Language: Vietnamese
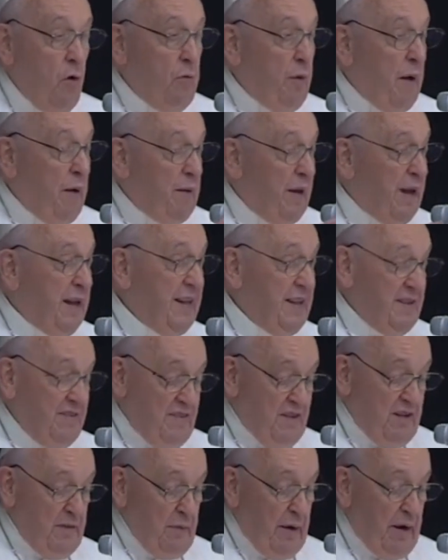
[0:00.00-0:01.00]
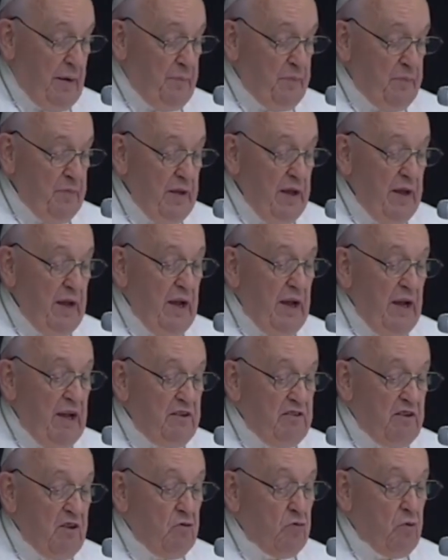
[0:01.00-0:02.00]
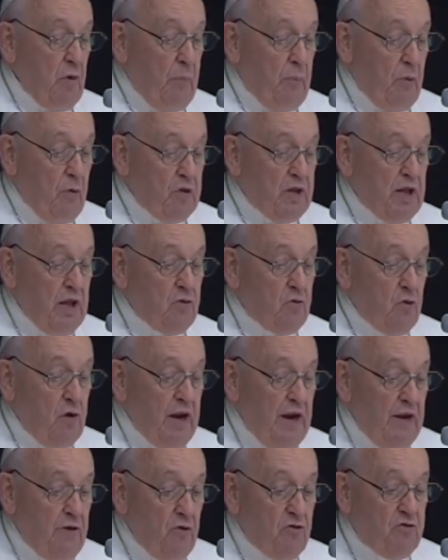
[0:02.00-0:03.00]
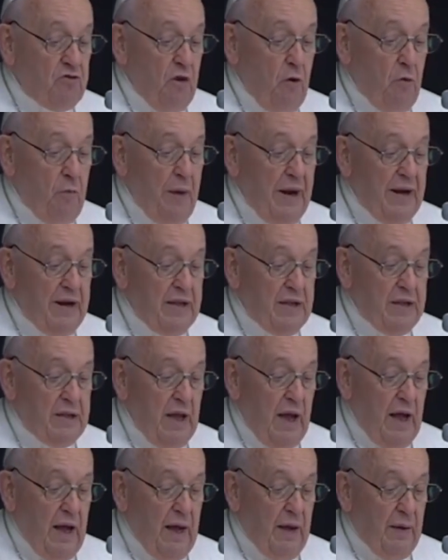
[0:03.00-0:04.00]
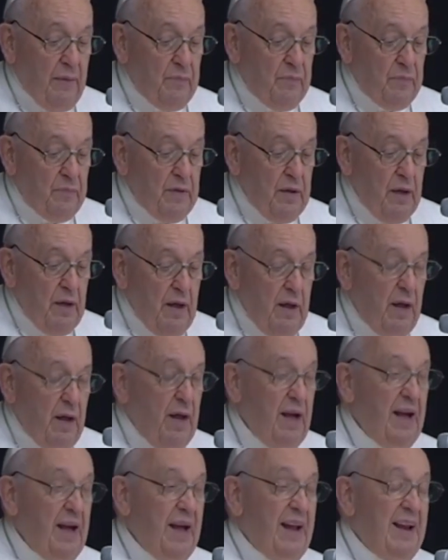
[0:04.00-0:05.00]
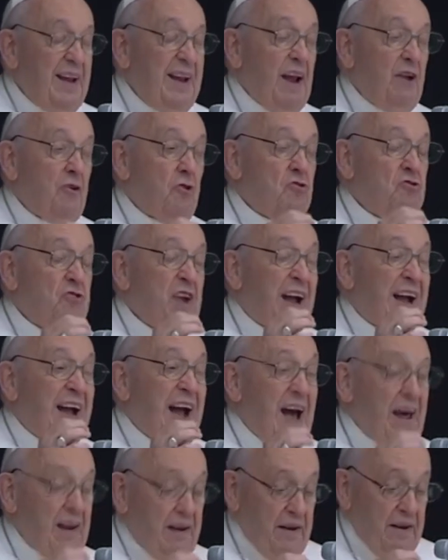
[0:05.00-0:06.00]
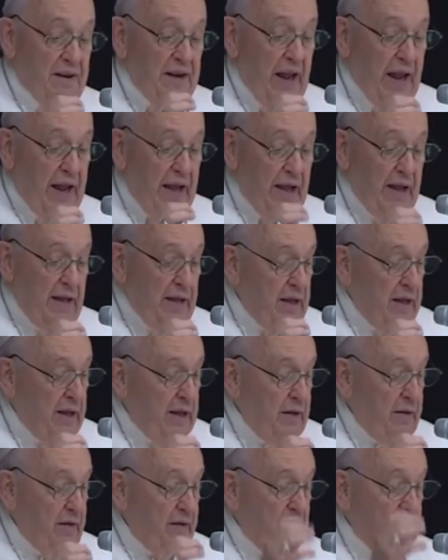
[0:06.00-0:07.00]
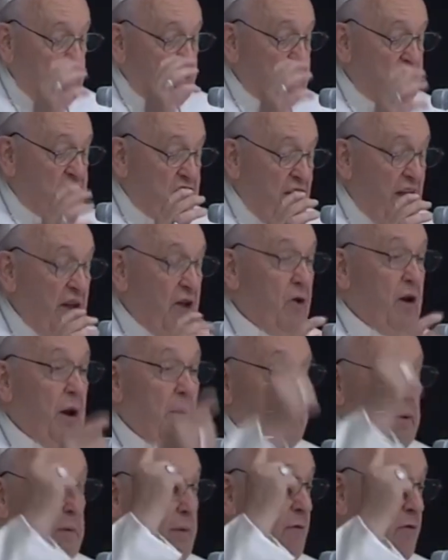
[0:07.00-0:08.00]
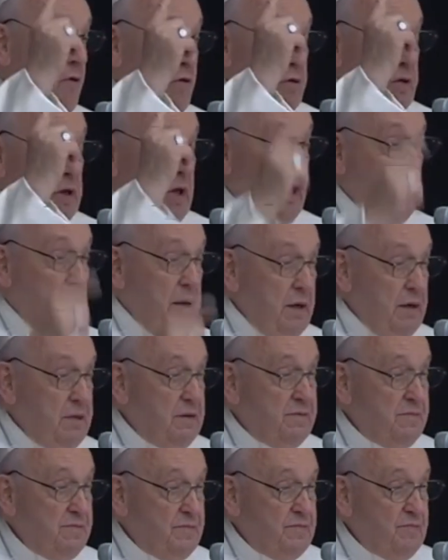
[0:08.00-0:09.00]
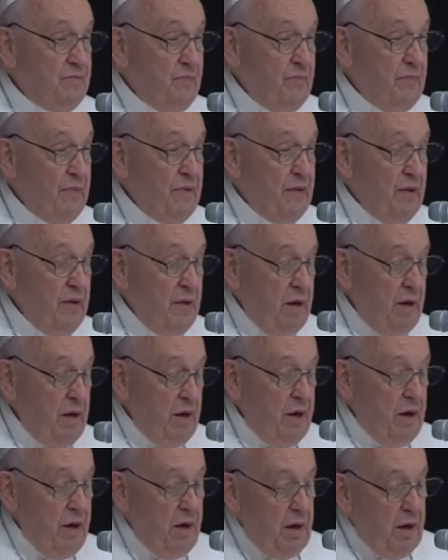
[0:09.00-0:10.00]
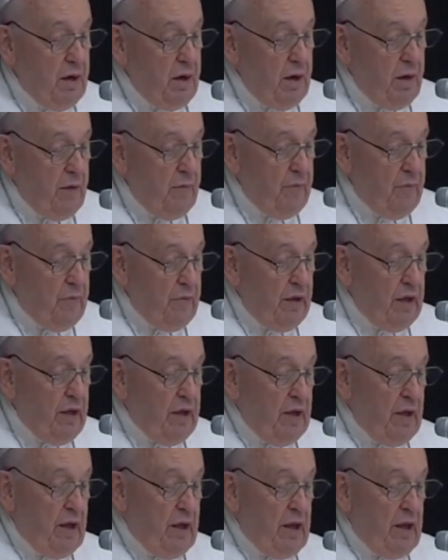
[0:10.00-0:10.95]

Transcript: Chúa Giêsu sau khi phục sinh không phải là một tinh thần. Không, Ngài có chính thân xác con người, có xương, có thịt, có tất cả.